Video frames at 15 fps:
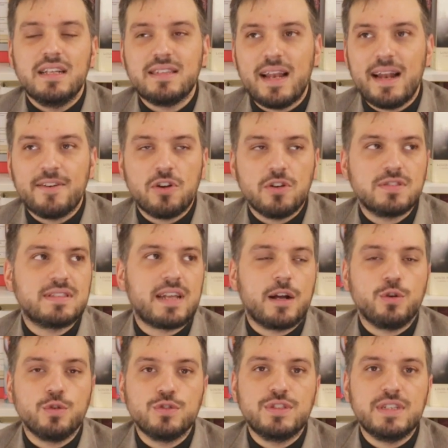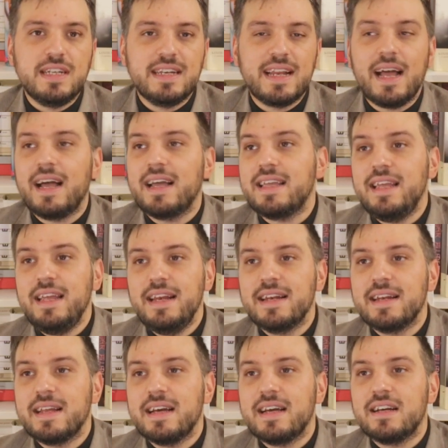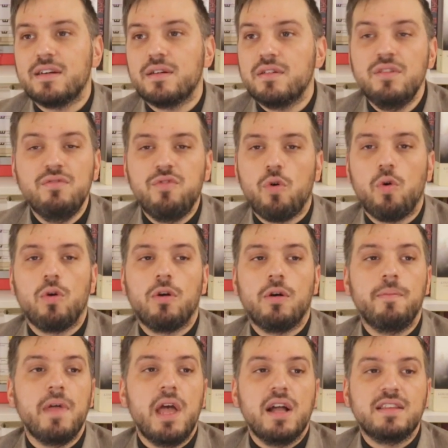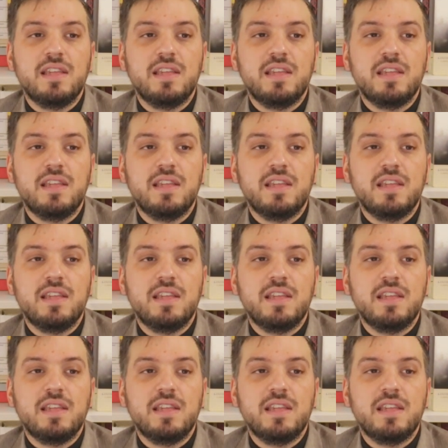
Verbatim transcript: della nostra cosina in, in volo,